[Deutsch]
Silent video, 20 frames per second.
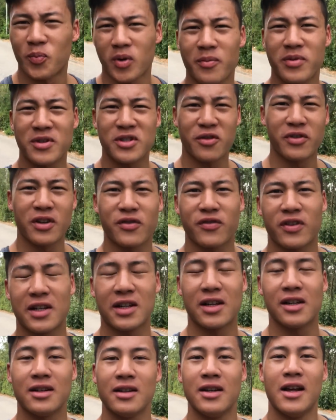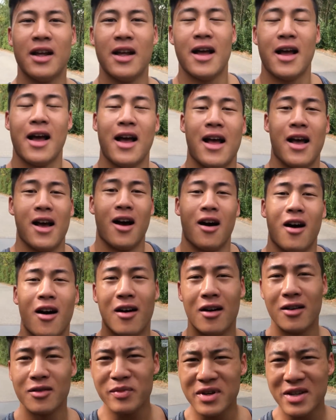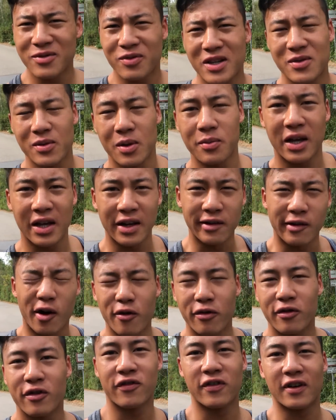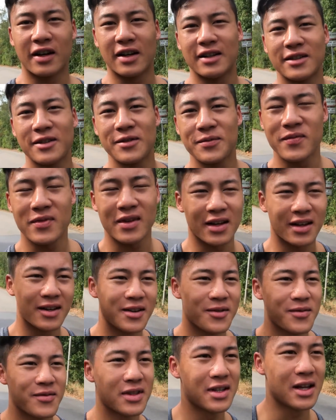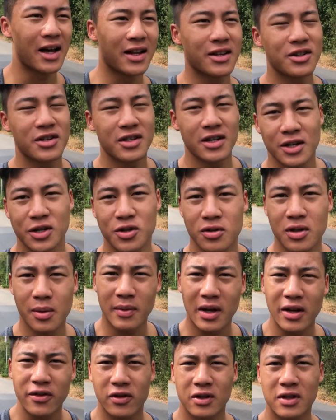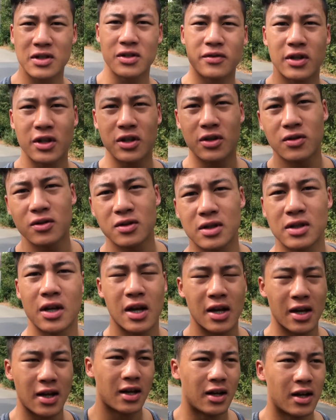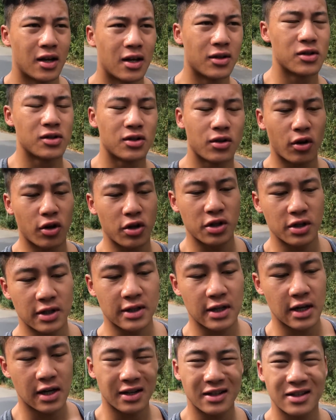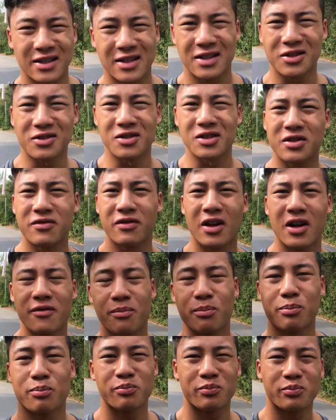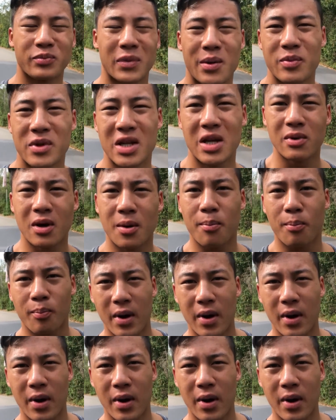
Pomp ist auf jeden Fall da. Und mir ist was beim Training aufgefallen, ähm, hatte ich ja schon am Anfang des Videos äh, zu euch gesagt, und zwar beim Thema